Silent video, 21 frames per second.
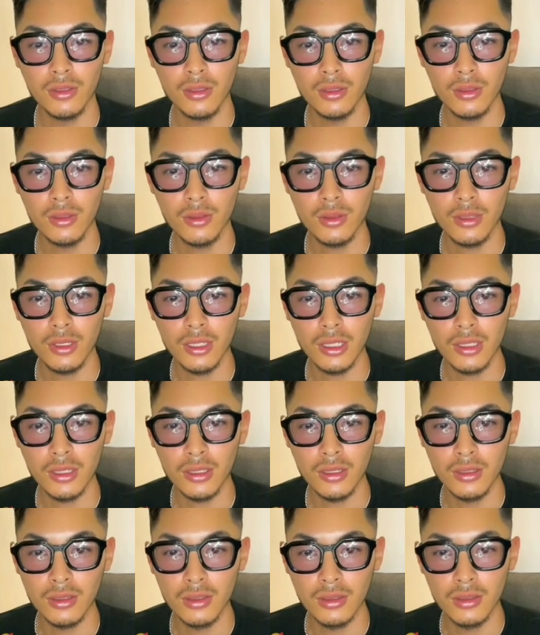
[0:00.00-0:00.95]
何こ
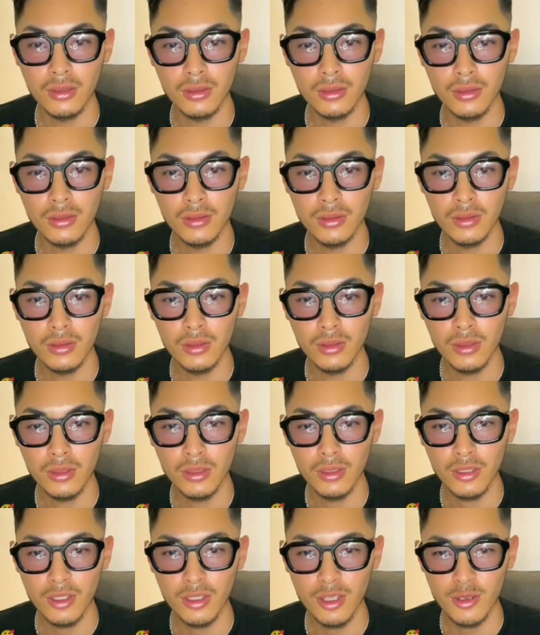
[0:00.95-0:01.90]
れ
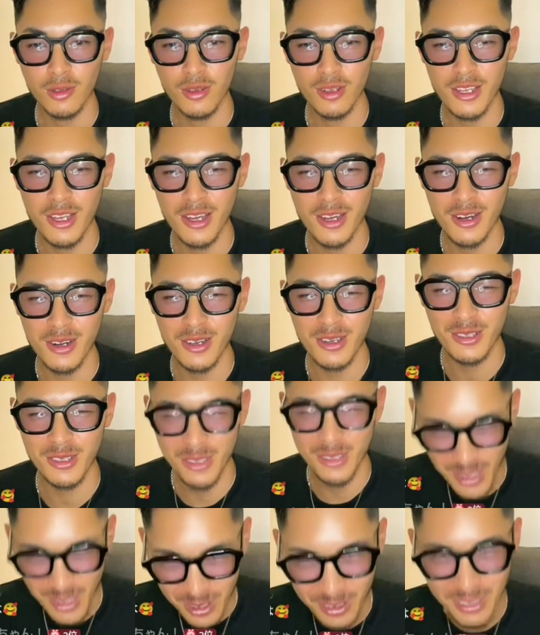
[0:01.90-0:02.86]
かっこいいやんあり
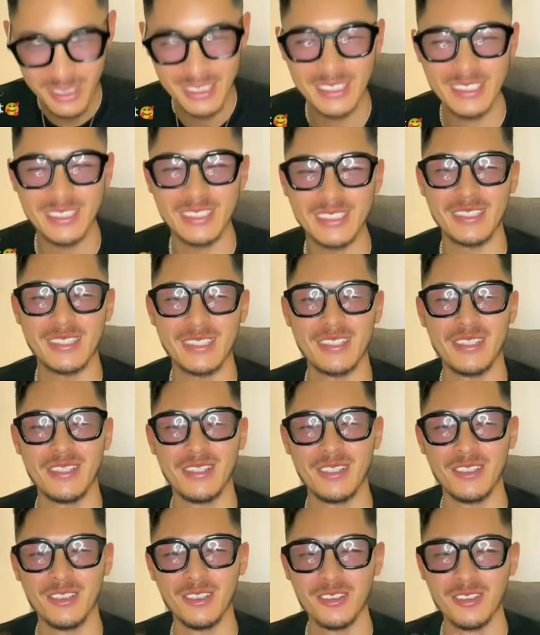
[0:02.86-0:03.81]
がとうございます